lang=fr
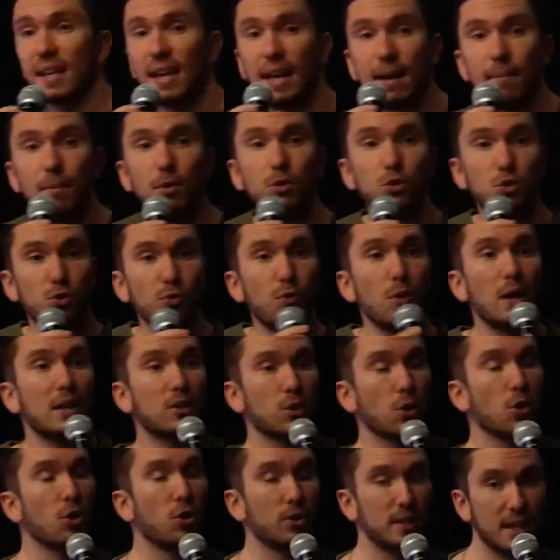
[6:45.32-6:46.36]
réellement tu veux
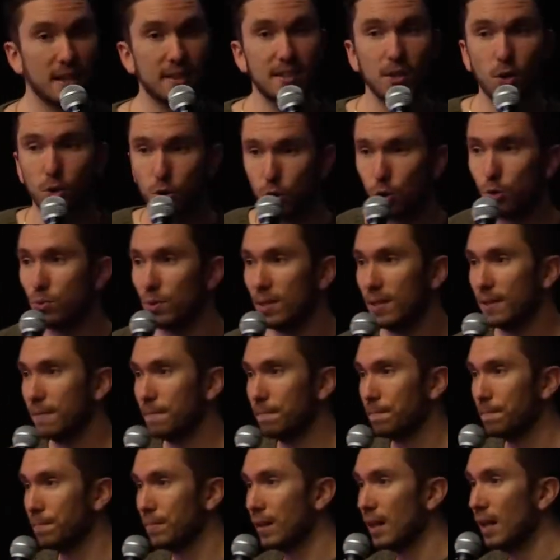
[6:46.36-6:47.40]
être connecté aujourd'hui.
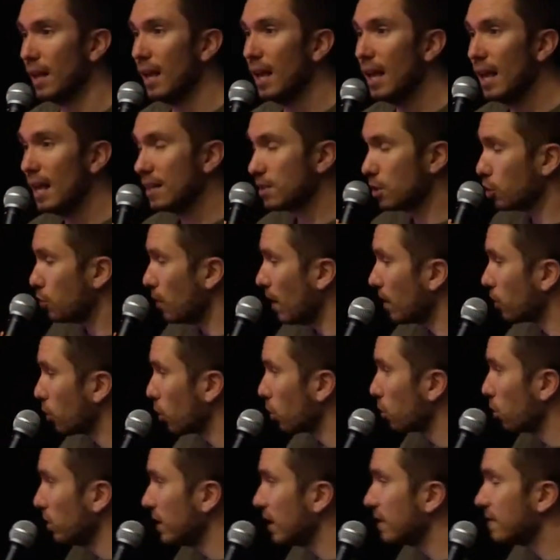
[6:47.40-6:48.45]
Est-ce que tu vas
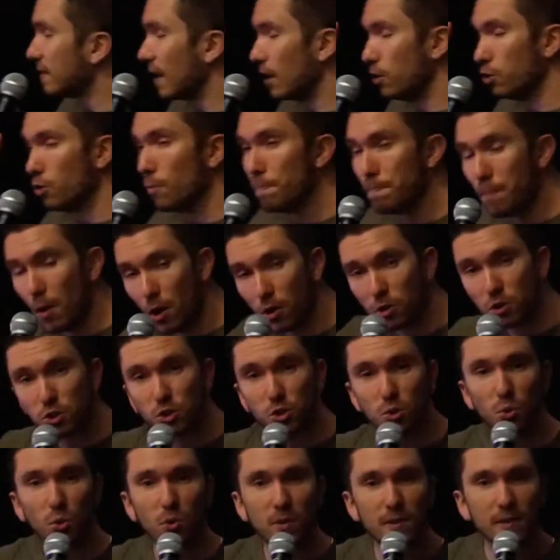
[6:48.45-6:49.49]
être connecté à une bonne
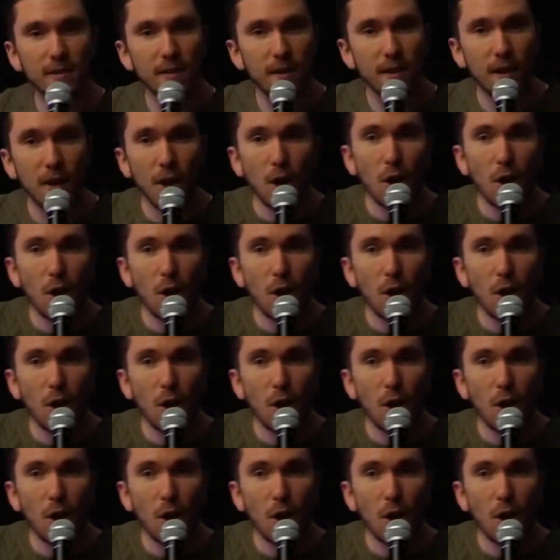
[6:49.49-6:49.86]
source